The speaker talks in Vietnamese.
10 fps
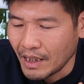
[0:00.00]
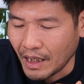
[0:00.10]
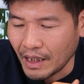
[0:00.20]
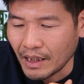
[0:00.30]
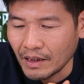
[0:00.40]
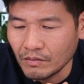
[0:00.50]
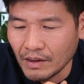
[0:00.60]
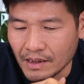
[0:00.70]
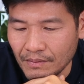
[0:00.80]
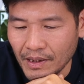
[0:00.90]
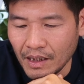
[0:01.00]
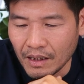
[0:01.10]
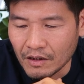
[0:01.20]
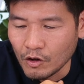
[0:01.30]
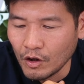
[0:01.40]
hai cái chúng ta dễ bị
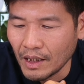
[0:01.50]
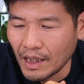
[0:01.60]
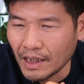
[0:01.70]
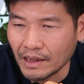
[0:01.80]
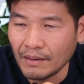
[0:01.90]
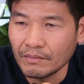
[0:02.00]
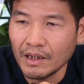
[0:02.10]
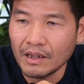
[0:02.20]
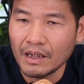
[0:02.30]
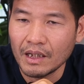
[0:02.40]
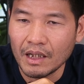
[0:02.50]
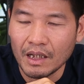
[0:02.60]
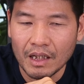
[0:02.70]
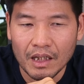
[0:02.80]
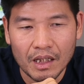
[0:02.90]
lừa. Rồi là cái tam thất
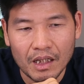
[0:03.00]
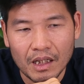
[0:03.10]
uh,